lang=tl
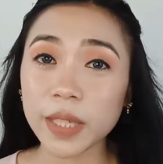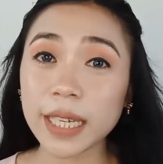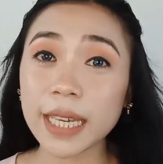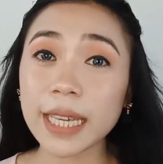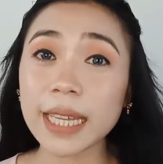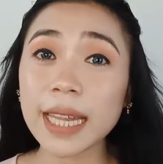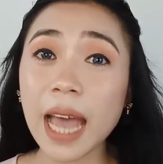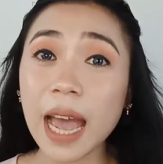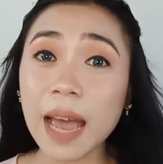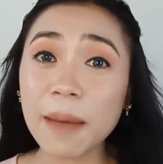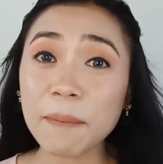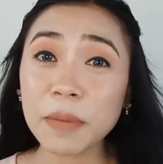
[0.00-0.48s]

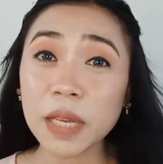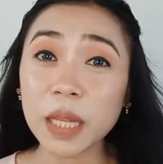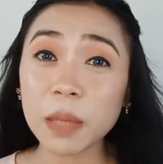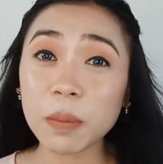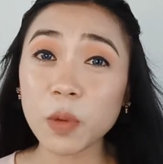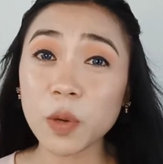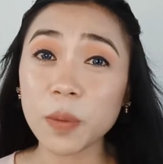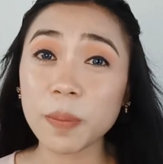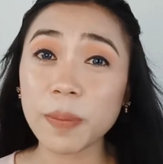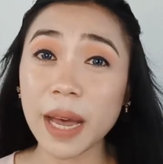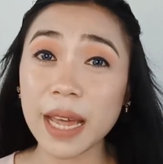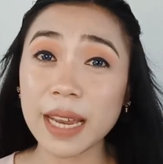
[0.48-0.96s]

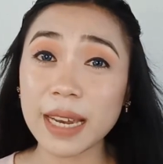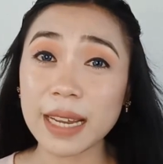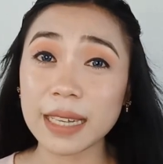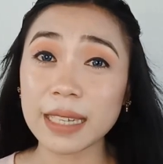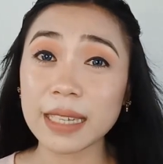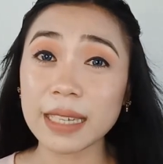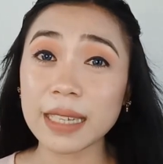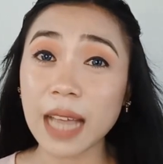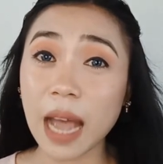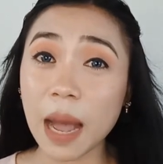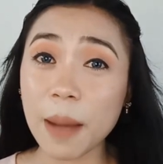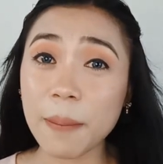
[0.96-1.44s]
Ginamit mo ba
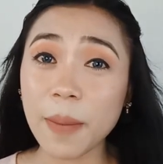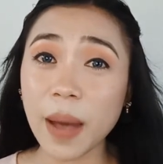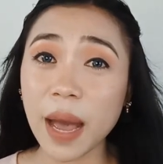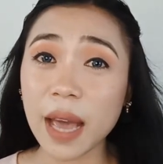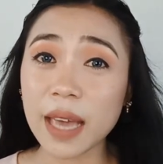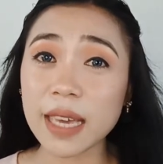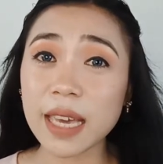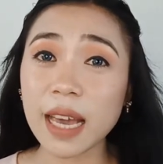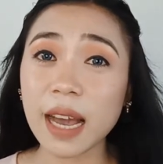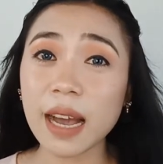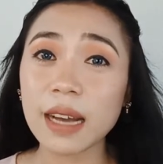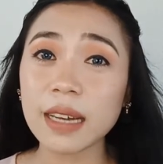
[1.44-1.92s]
ng
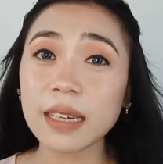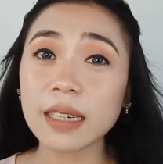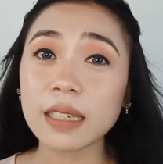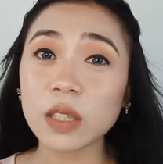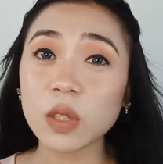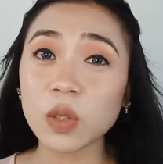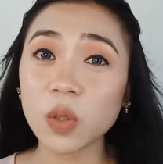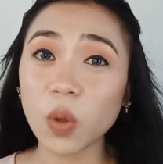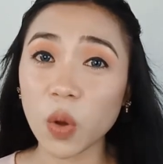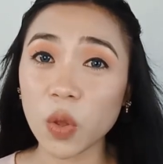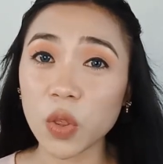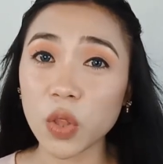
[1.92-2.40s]
tama yung
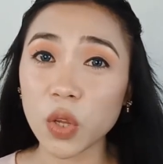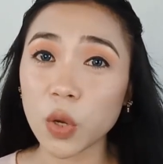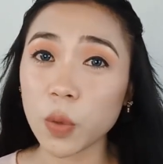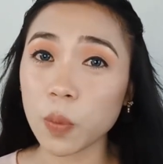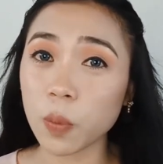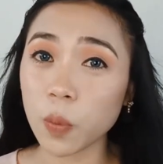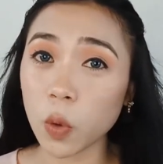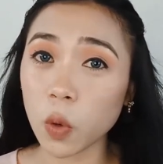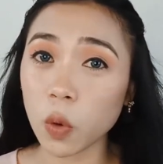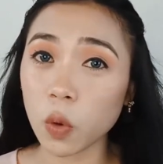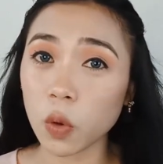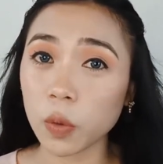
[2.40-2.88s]

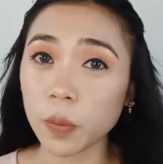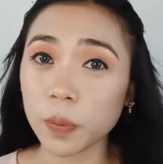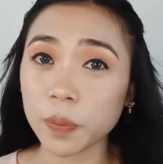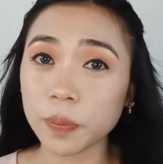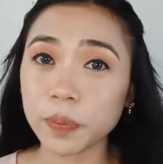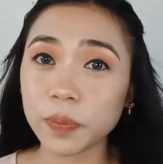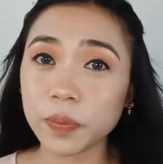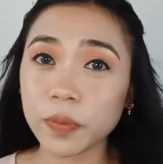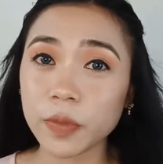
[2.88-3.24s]
toner mo?